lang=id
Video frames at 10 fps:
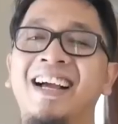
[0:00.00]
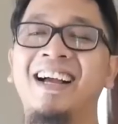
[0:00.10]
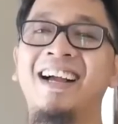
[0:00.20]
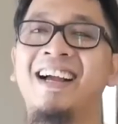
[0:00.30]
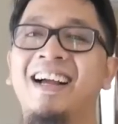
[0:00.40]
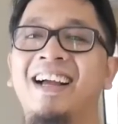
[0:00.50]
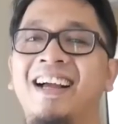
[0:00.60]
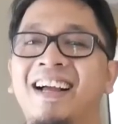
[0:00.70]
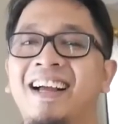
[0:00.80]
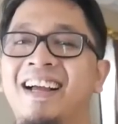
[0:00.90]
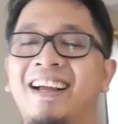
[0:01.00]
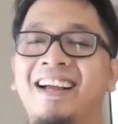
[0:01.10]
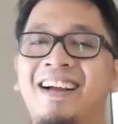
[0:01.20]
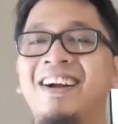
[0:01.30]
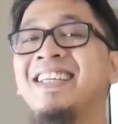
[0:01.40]
udah online sekarang
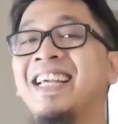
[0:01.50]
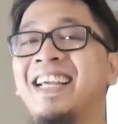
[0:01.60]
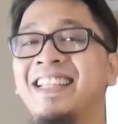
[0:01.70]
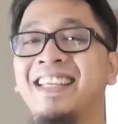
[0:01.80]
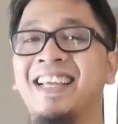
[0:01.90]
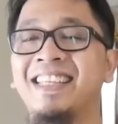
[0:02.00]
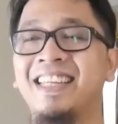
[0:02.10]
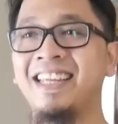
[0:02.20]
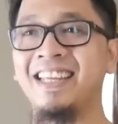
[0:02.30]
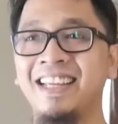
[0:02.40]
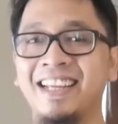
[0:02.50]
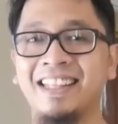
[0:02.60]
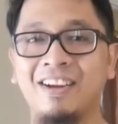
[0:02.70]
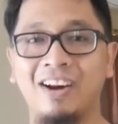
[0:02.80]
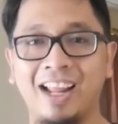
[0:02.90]
juga. Oh iya gitu ya. Jadi
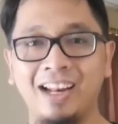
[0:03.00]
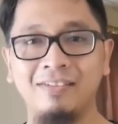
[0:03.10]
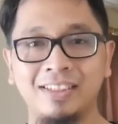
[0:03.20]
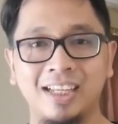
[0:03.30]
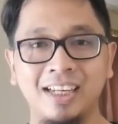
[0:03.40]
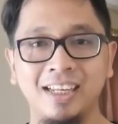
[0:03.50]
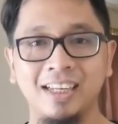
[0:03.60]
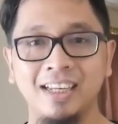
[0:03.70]
kita online pesan.